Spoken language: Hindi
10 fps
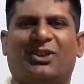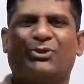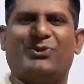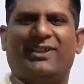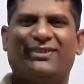हेलो
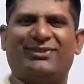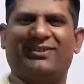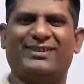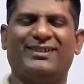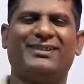स्टूडेंट्स
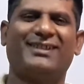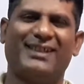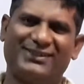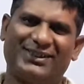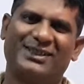
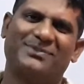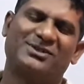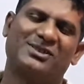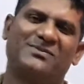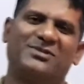कैसे हैं आप
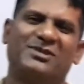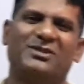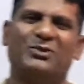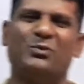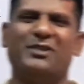सब
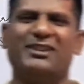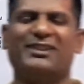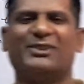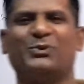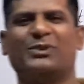उम्मीद
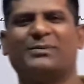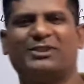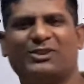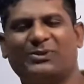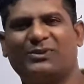करता हूँ सब
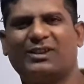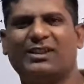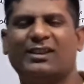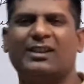अच्छे होंगे